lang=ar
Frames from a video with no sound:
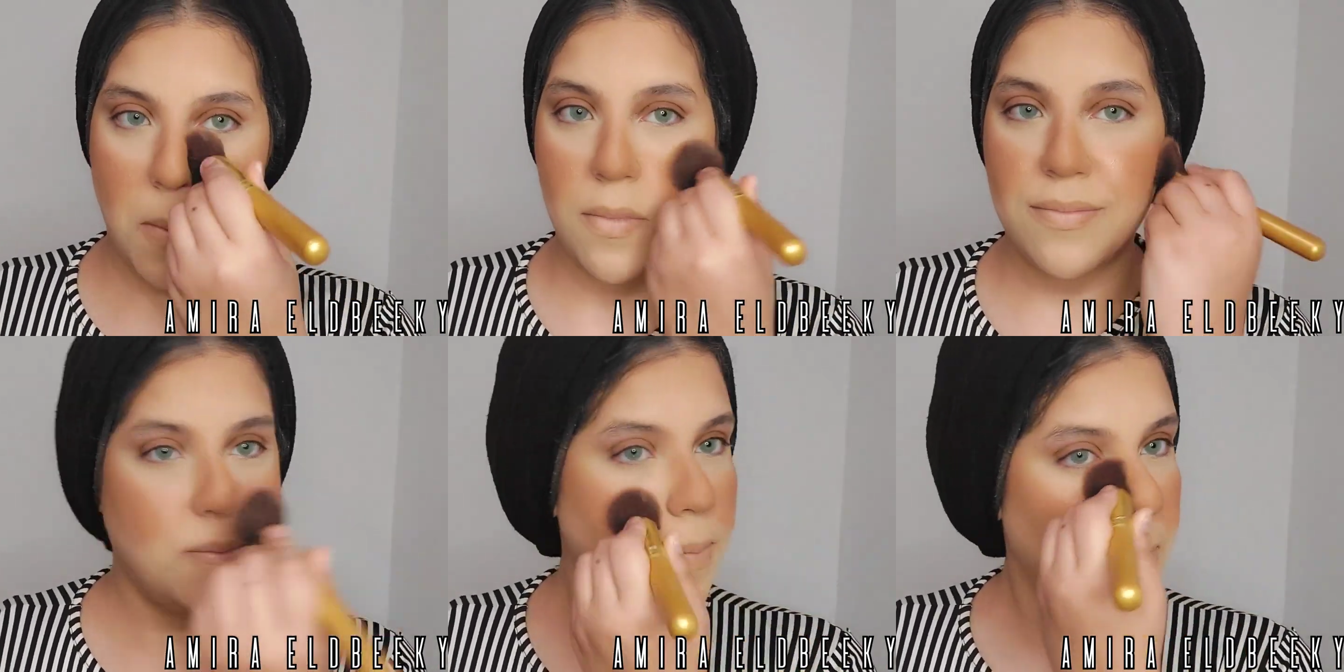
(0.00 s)
حتى لو
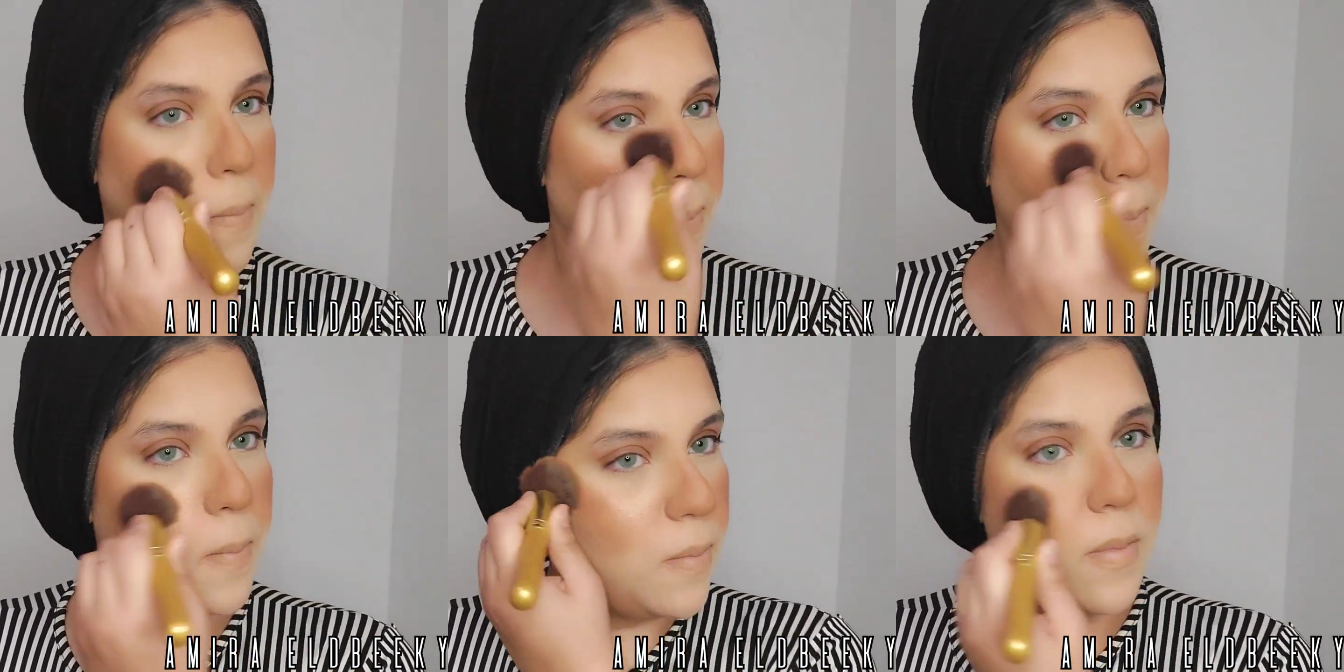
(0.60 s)
تلاحظوا تحسوا
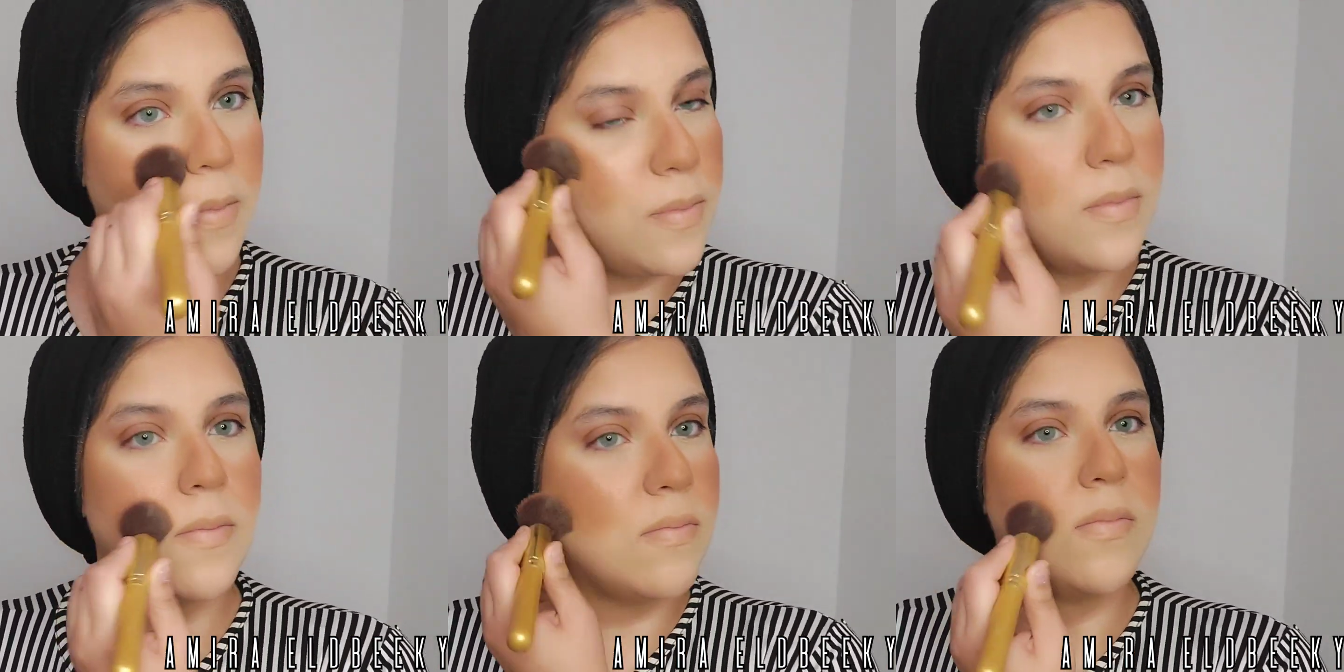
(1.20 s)
ان هي كانها
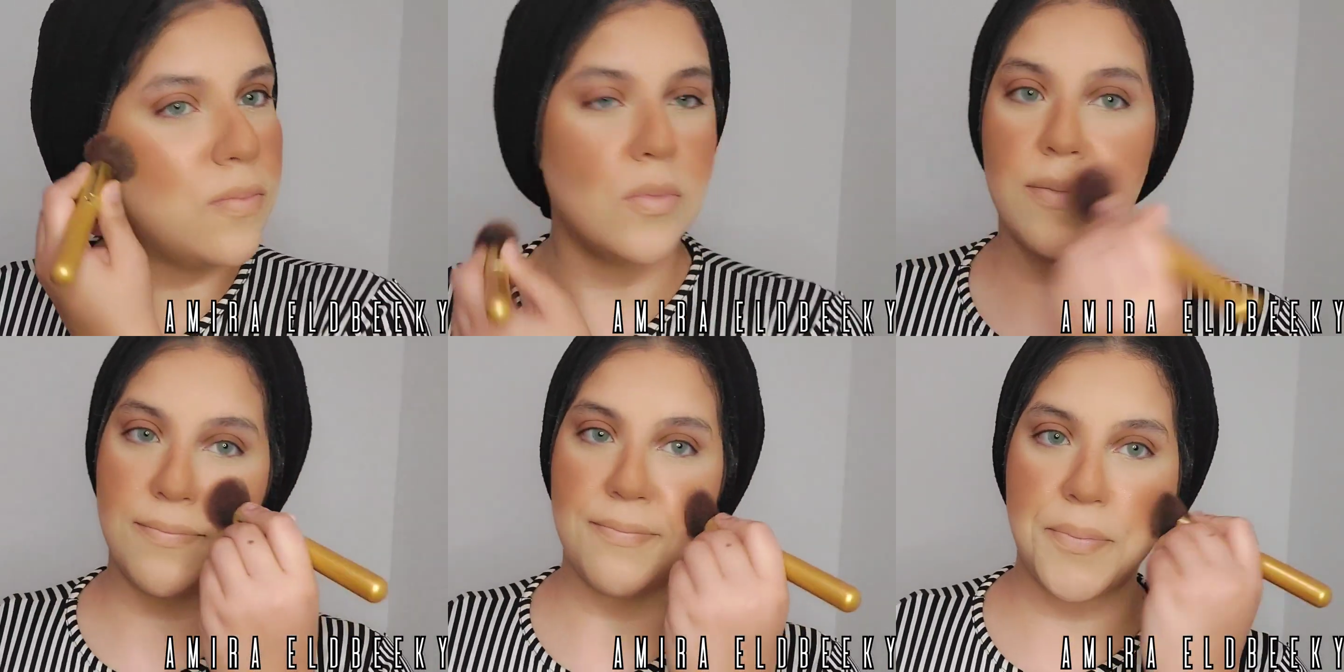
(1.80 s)
كمان مديه
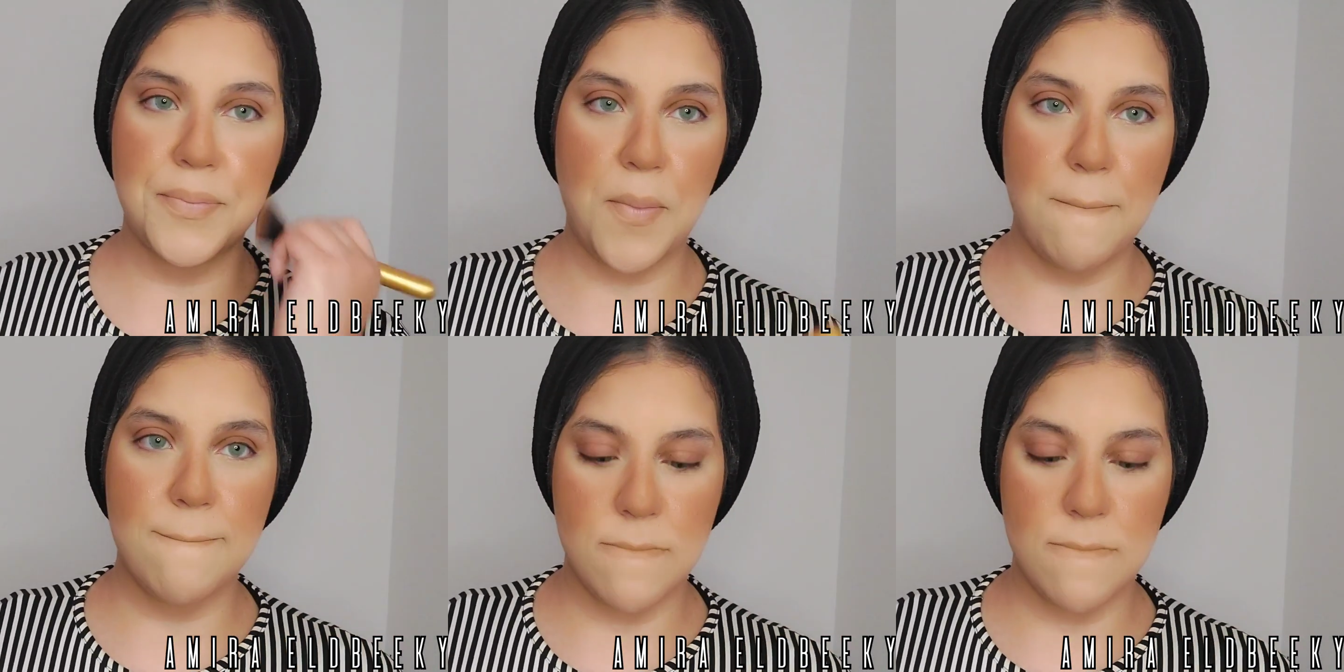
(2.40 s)
هايلايت